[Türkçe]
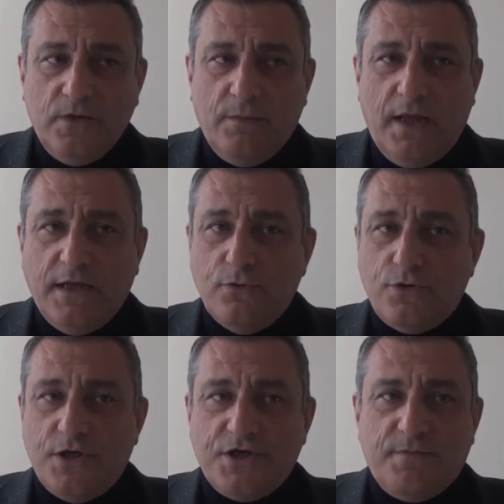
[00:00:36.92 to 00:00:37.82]
belki
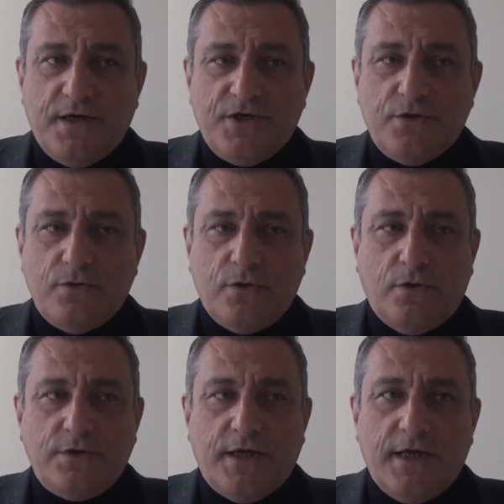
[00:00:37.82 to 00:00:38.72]
üste çıkmak için
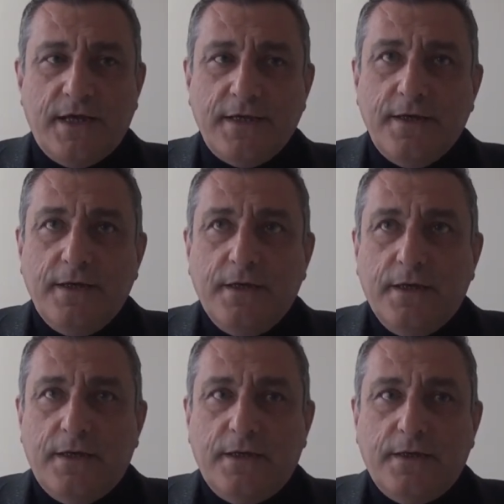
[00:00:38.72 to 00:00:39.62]
olsa gerek
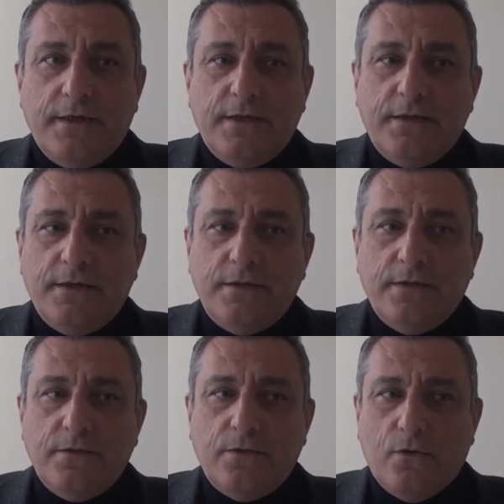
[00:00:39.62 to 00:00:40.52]

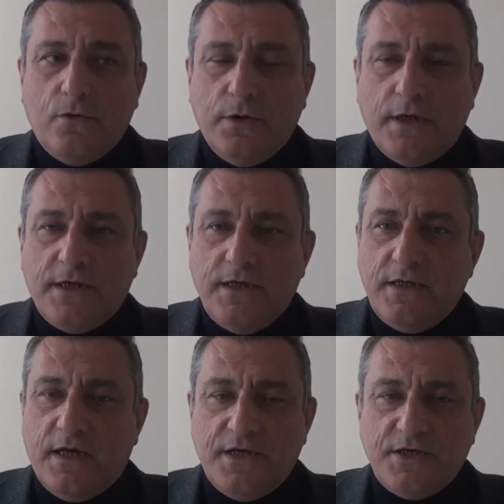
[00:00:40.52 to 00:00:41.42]
e, okuldaki
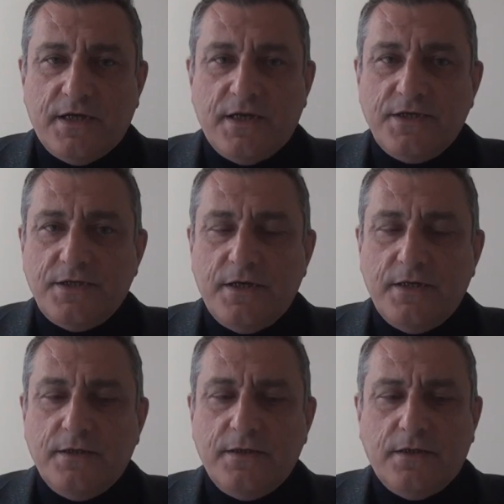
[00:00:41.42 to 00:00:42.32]
idarecilere işte
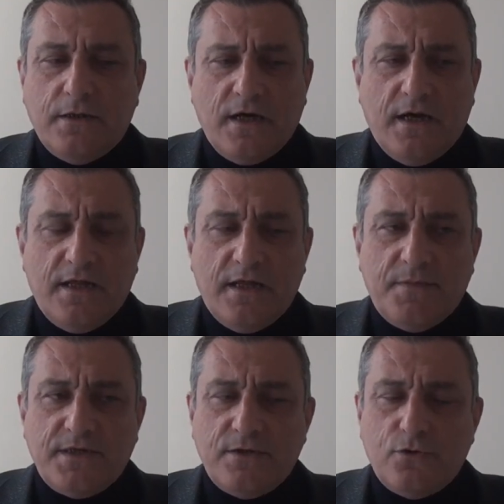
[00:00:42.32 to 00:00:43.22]
e, hakaret
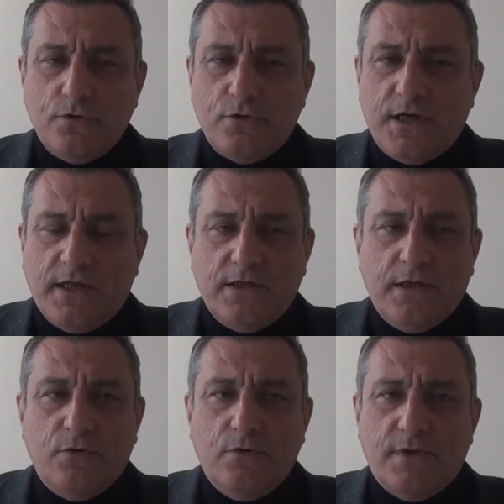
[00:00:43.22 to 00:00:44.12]
etmesi, sözlü
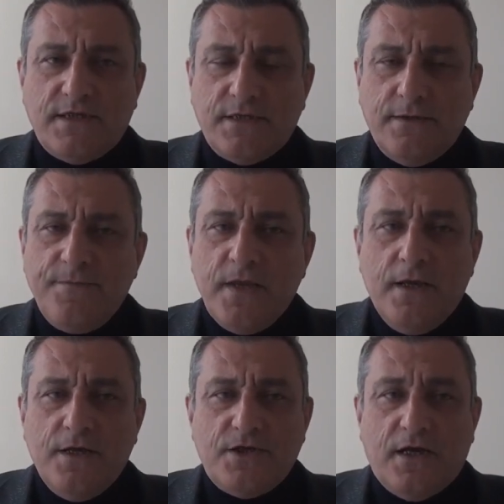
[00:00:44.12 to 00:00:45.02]
saldırıda bulunması,
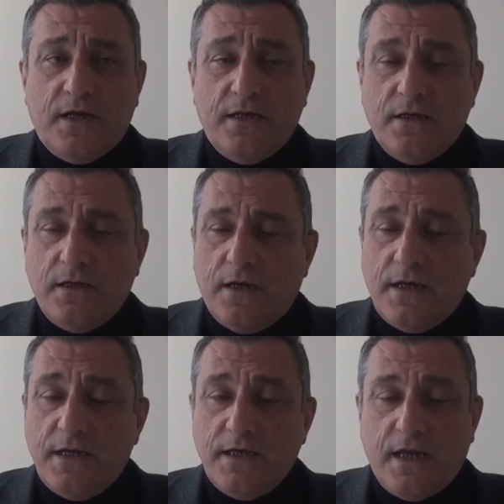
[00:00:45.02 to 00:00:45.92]
işte arada
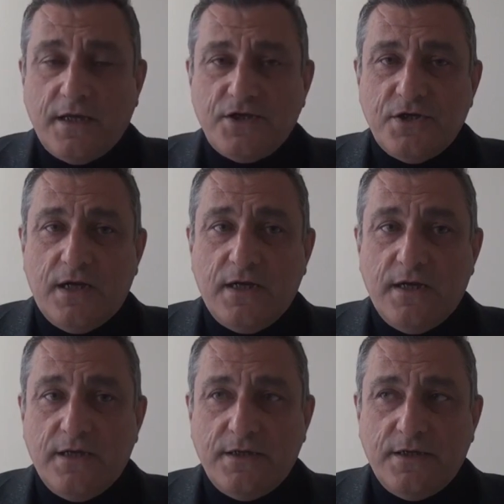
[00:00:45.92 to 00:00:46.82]
araya giren
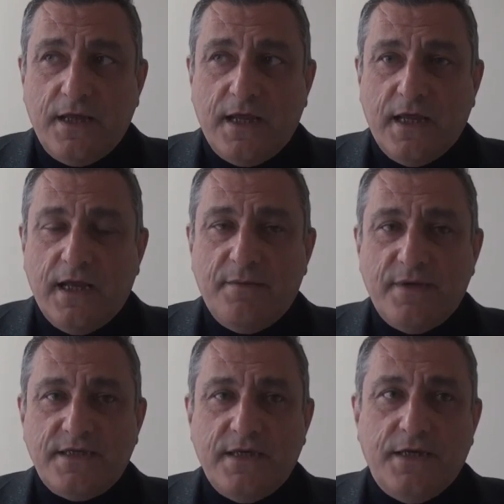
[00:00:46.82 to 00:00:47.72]
kişilerin
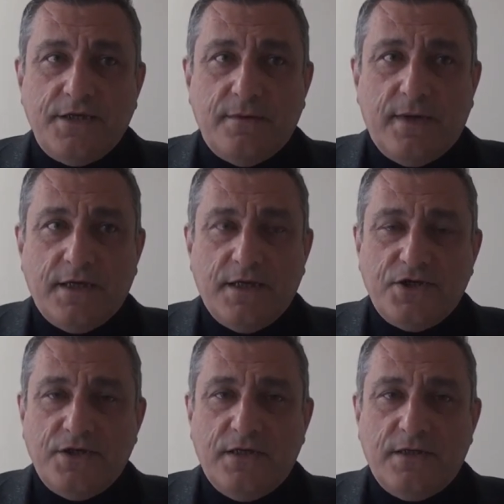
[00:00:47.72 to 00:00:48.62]
engellemesiyle işte belki de
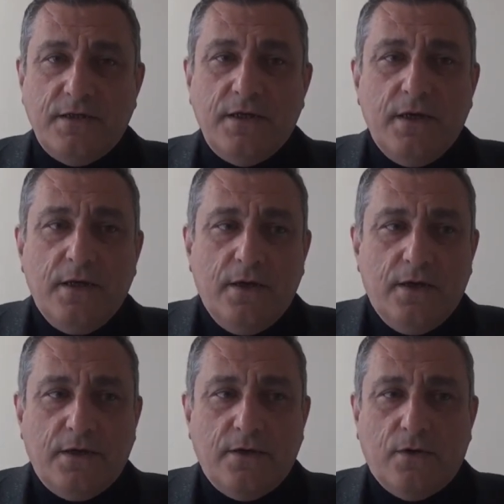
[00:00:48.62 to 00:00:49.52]
şiddeti
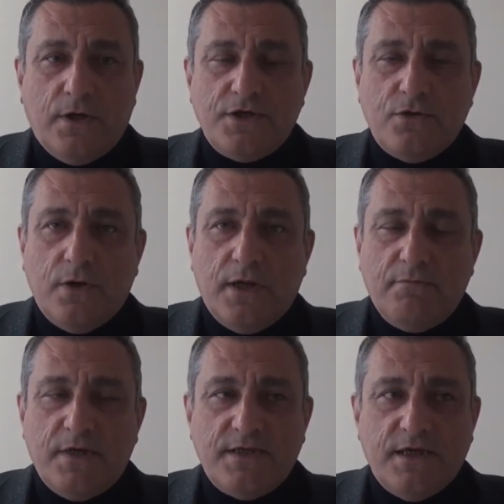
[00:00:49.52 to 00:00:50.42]
e, o an için
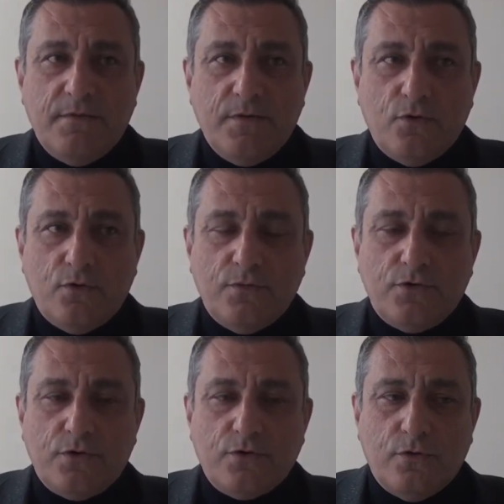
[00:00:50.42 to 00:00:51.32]
önlenmesi gibi bir durum
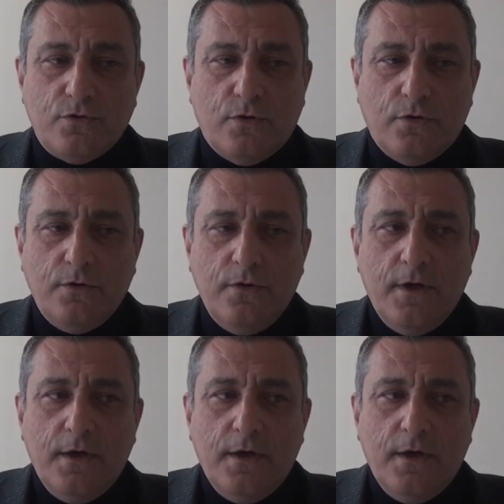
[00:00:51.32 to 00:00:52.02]
söz konusu oldu.